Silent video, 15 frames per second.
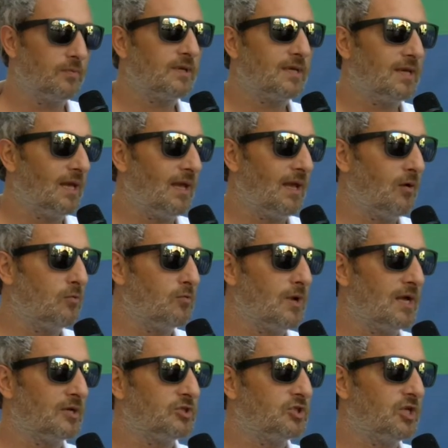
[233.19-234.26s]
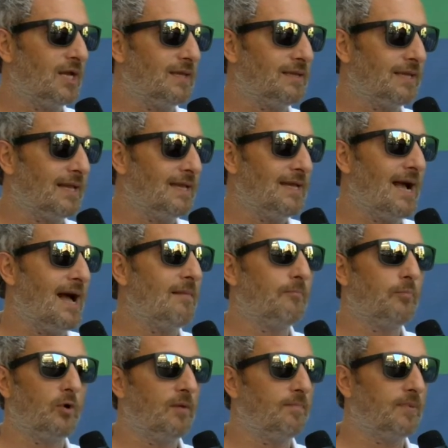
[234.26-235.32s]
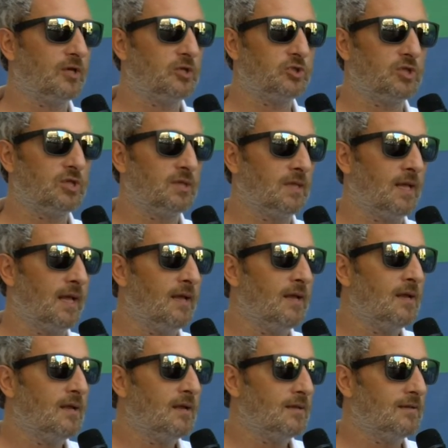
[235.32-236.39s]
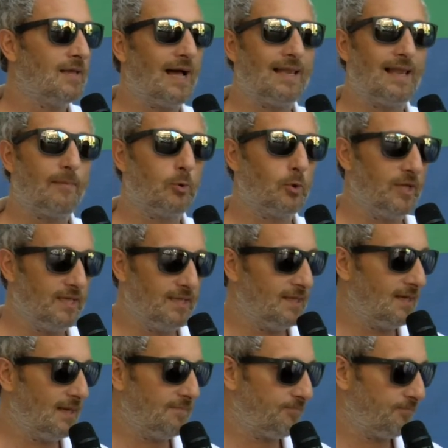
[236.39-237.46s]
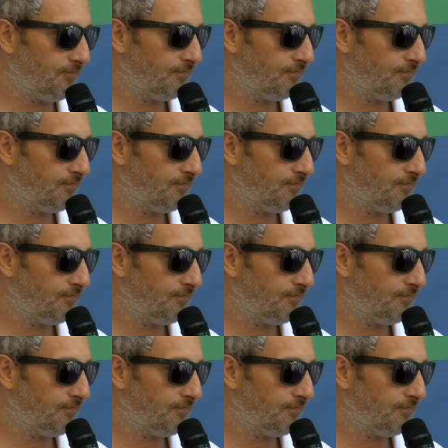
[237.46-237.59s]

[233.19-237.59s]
perché perché una scelta di campo che prescinde dalla politica.